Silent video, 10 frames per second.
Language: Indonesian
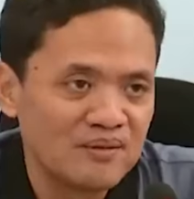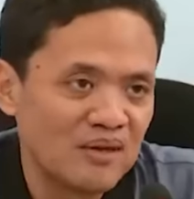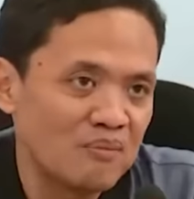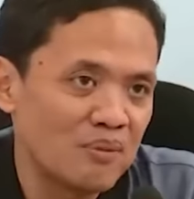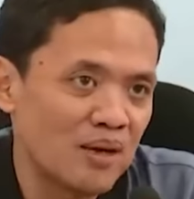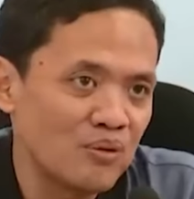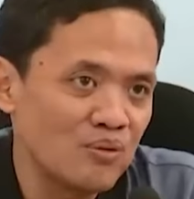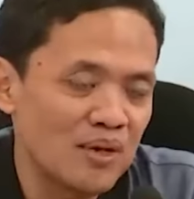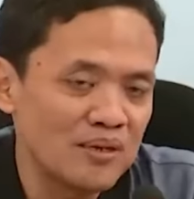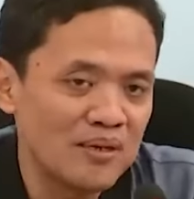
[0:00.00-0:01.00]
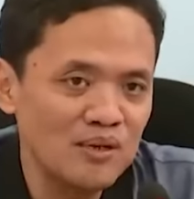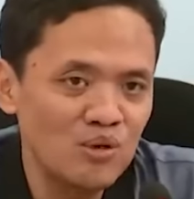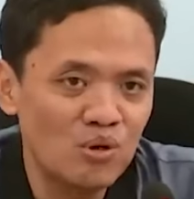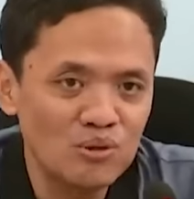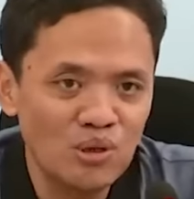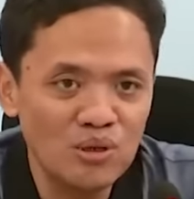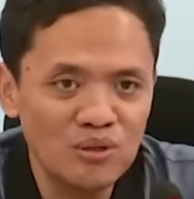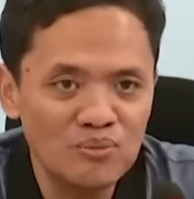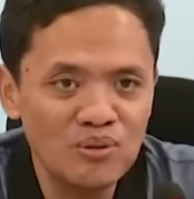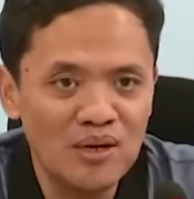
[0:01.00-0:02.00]
saya meragukan dia ini dokter
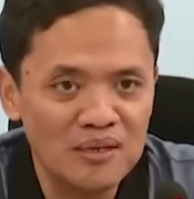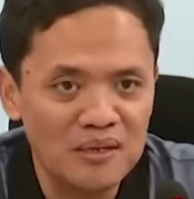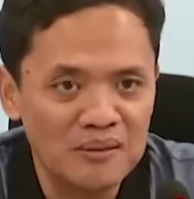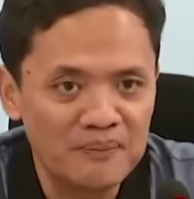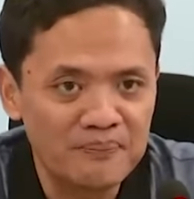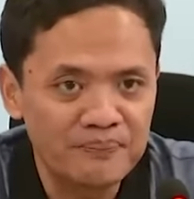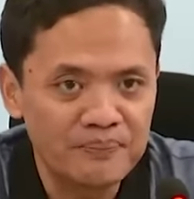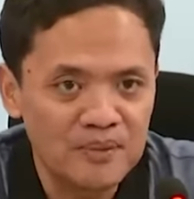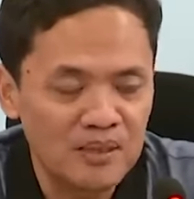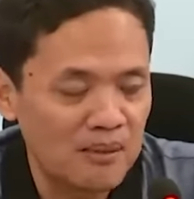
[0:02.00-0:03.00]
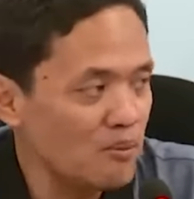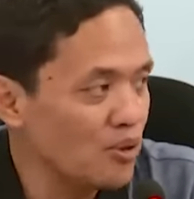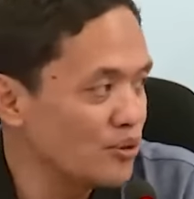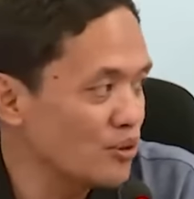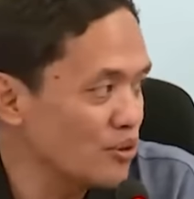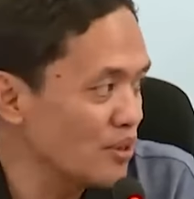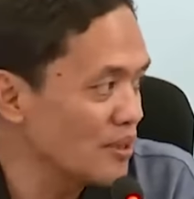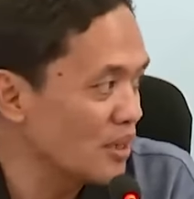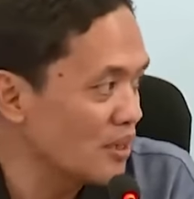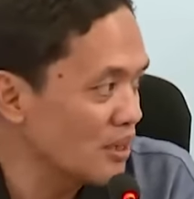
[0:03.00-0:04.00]
atau bukan ya emang bukan dokter
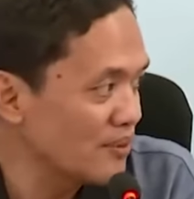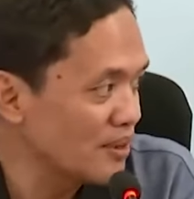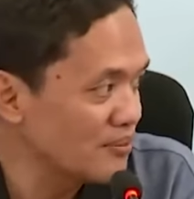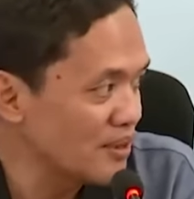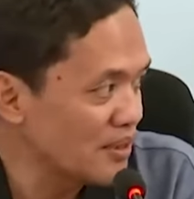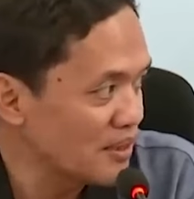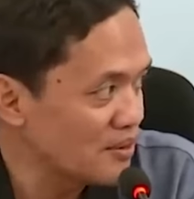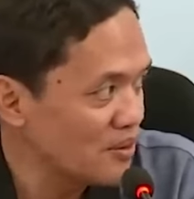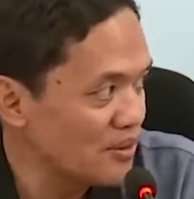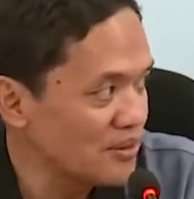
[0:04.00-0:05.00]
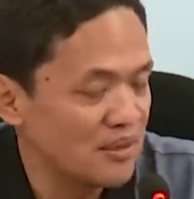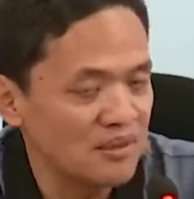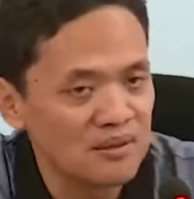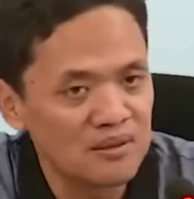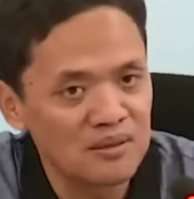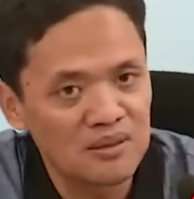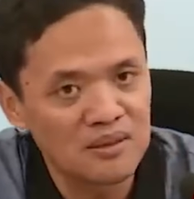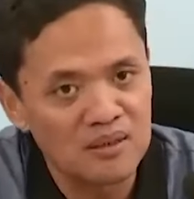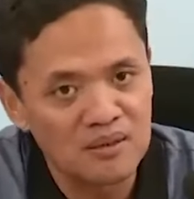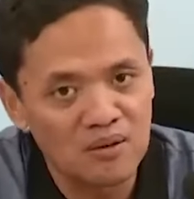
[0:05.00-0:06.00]
kali ya kalau Ferdiam Sari ya coba dicek gitu
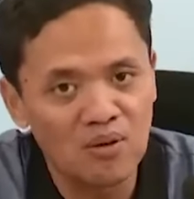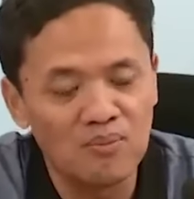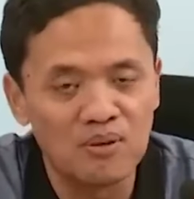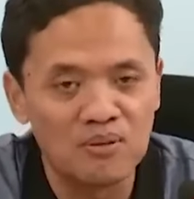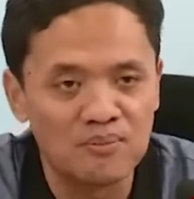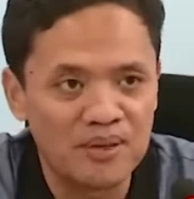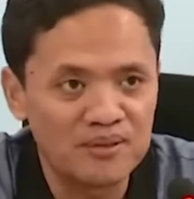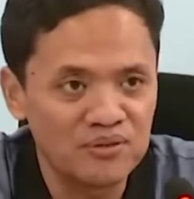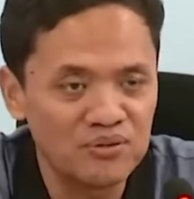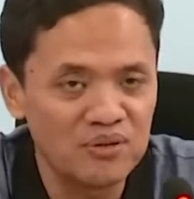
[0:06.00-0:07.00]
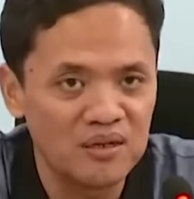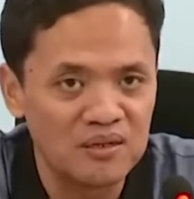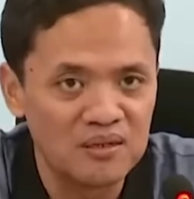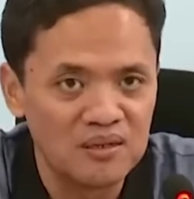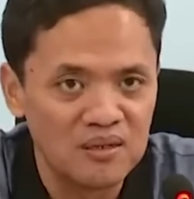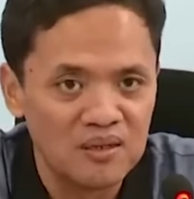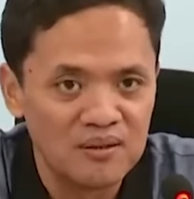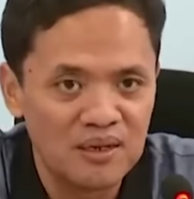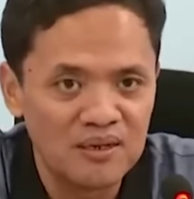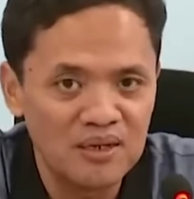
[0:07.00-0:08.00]
kan ya oh belum pantas juga
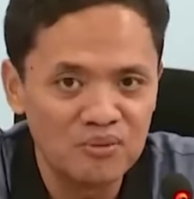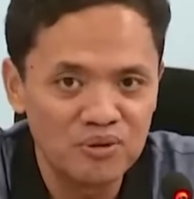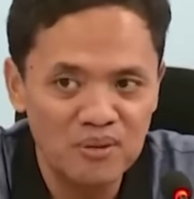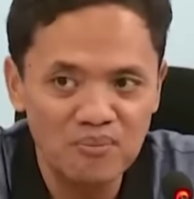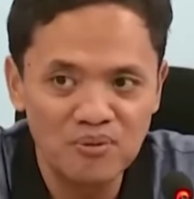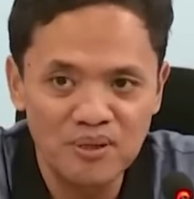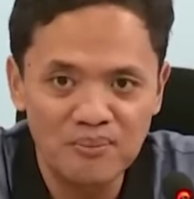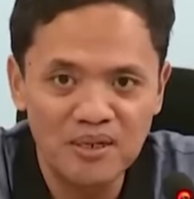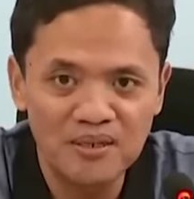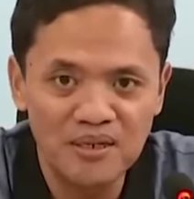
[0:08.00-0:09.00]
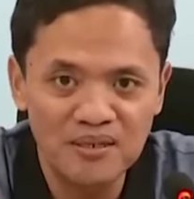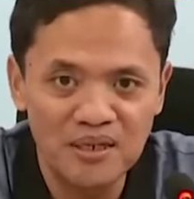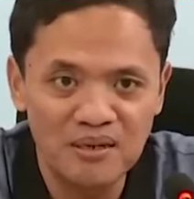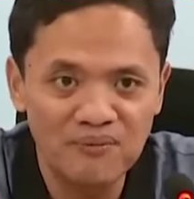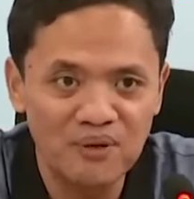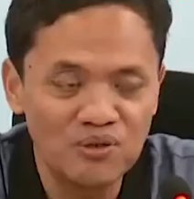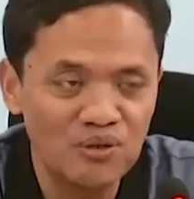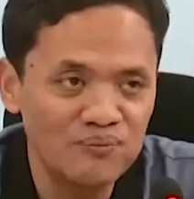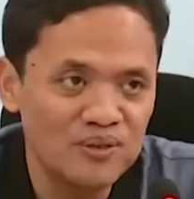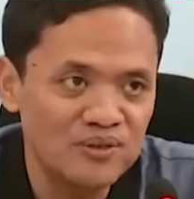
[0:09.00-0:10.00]
jadi ilmunya belum sampai ke tingkatan yang
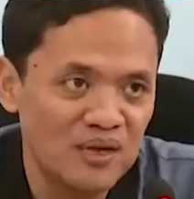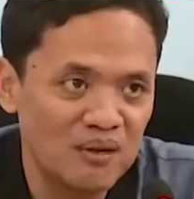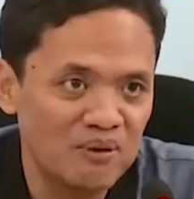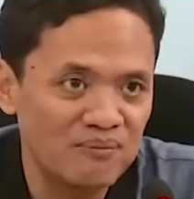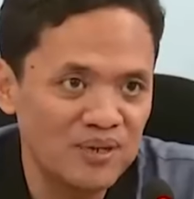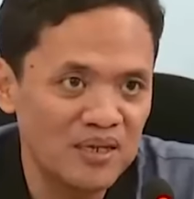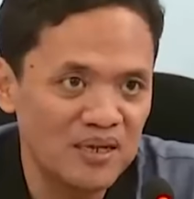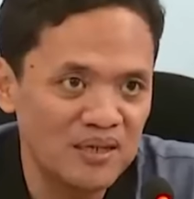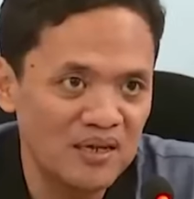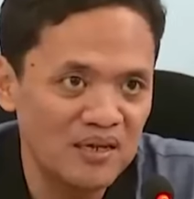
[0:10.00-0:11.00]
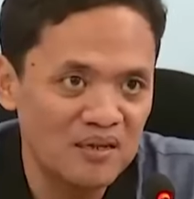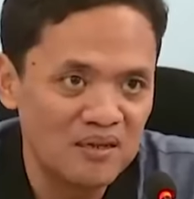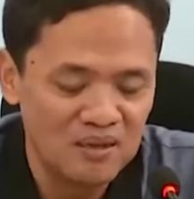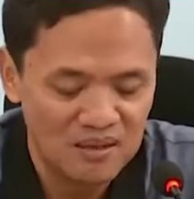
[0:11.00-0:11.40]
filosofis cara berpikirnya